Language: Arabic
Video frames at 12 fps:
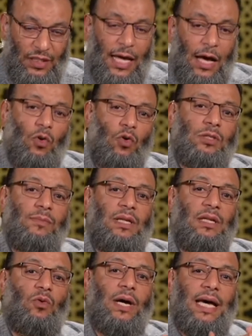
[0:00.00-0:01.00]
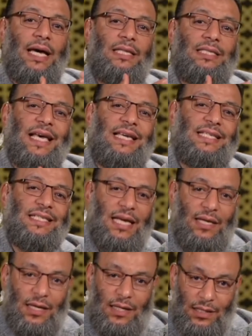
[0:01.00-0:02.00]
ناخذ من واحد زي
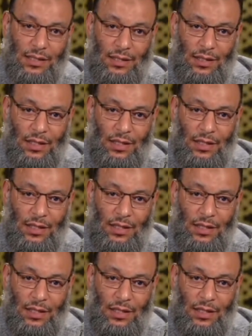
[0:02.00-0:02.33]
زيك